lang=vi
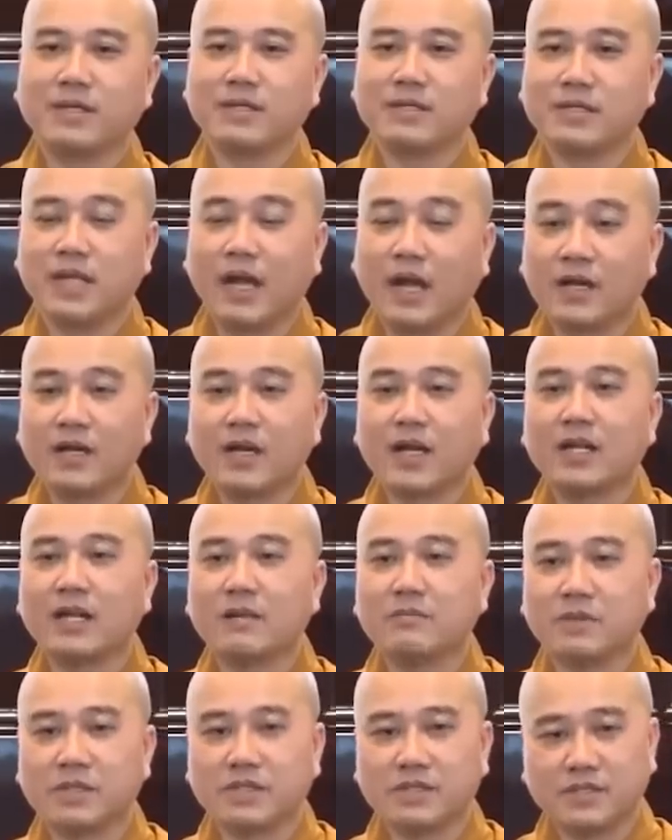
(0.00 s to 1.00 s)
mình giận lên
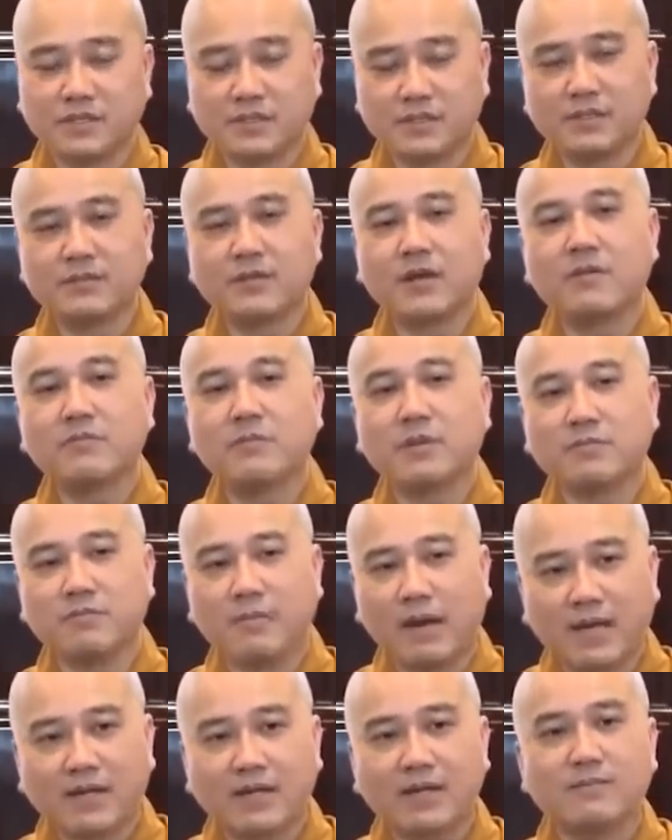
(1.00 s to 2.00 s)
là mình chửi nó, mình
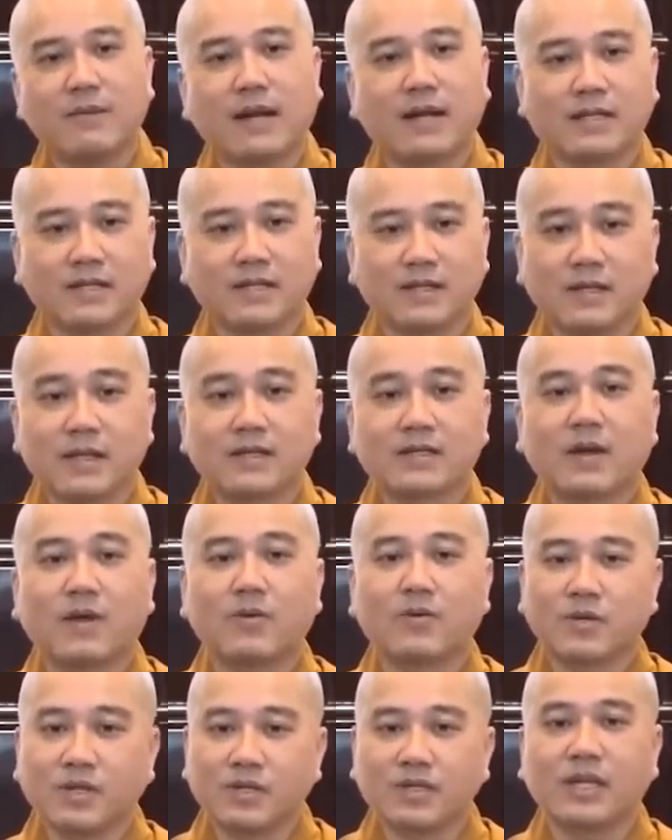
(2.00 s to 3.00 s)
mắng nó bằng những cái
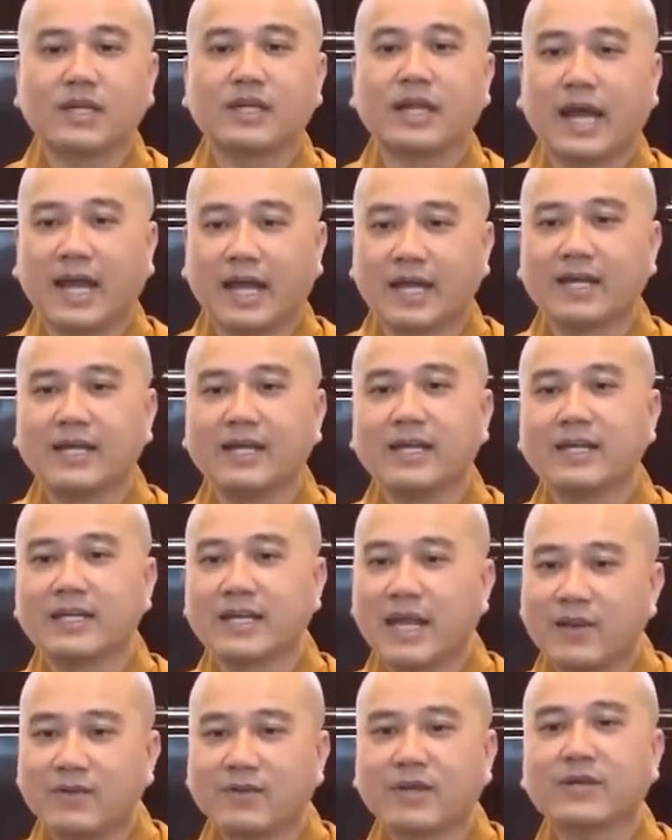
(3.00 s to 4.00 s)
câu rất là nặng
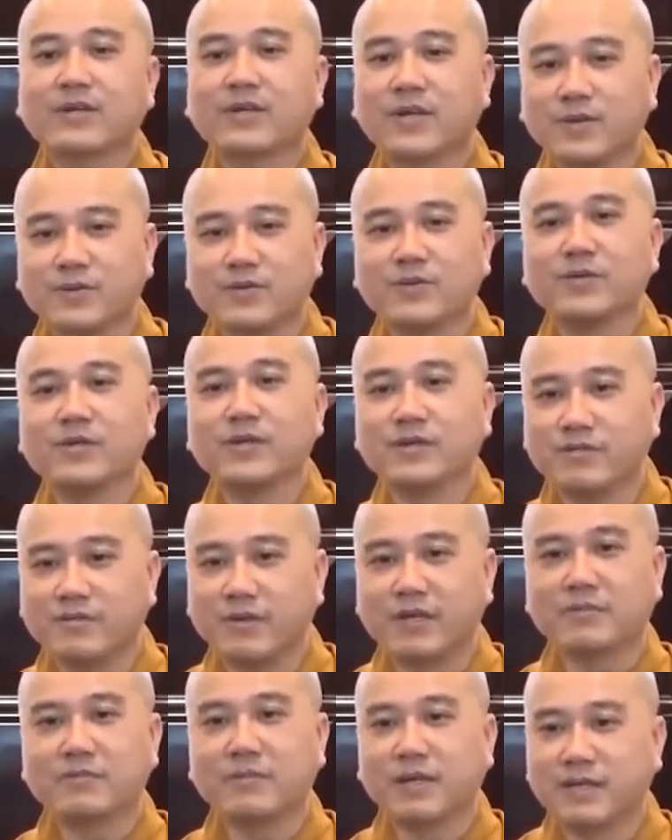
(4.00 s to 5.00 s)
theo cái kiểu của người
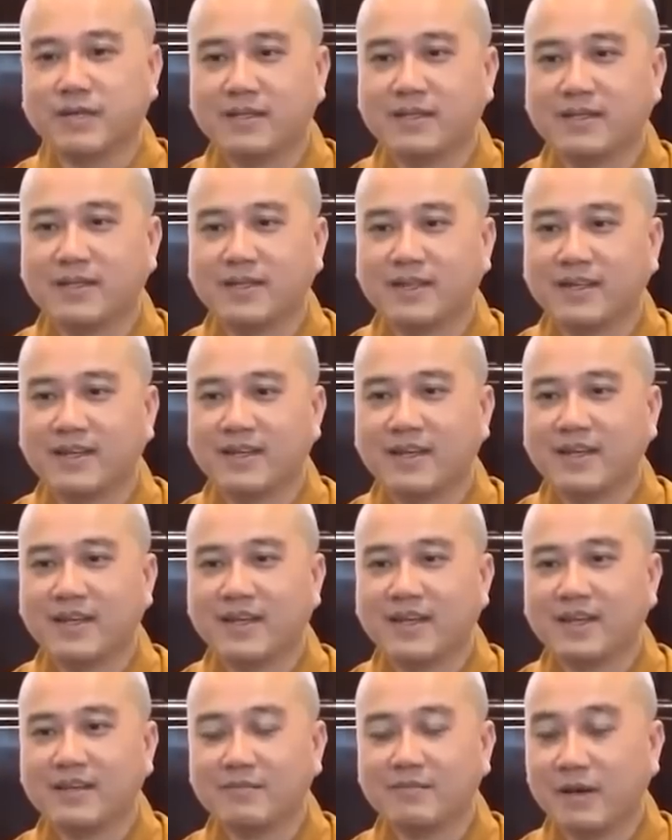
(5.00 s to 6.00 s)
Việt mình.
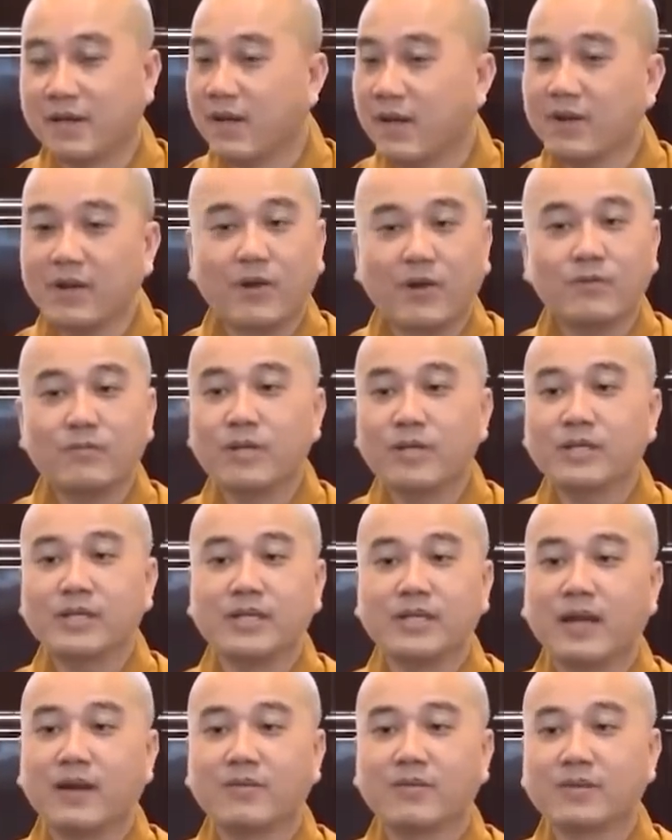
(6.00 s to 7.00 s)
Mà nó đâu biết
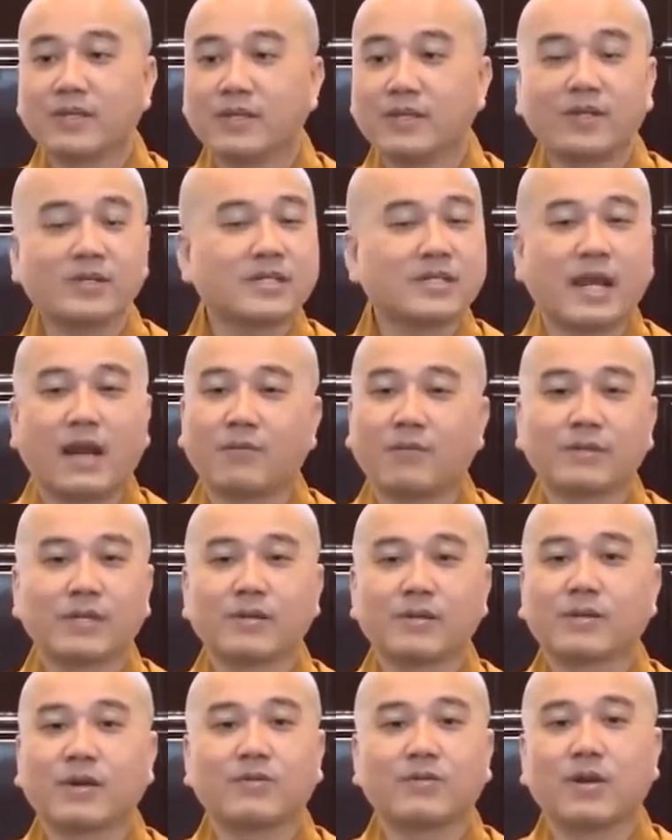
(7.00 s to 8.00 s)
gì đâu, thì nó sẽ học
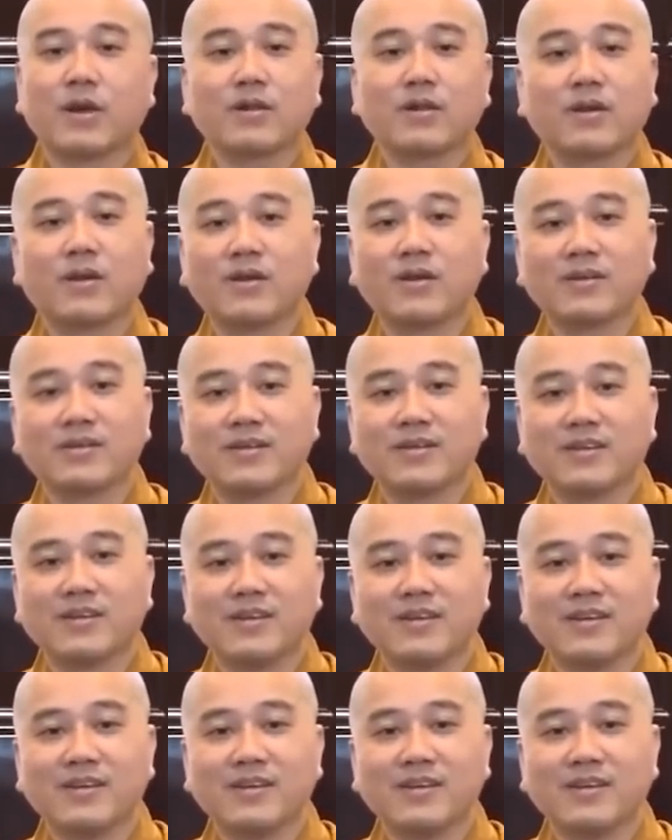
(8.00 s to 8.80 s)
theo câu đó thôi.